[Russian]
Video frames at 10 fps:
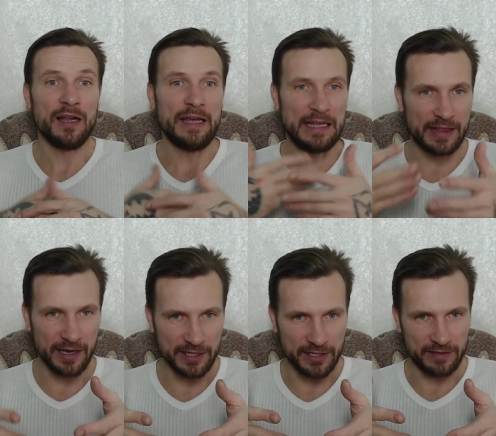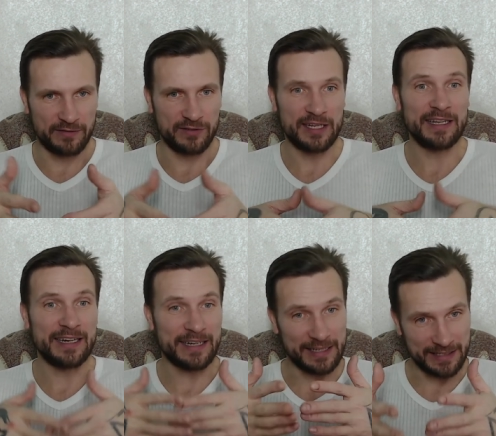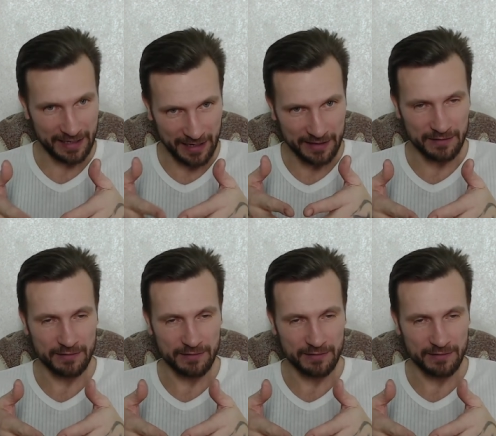И даже среди христиан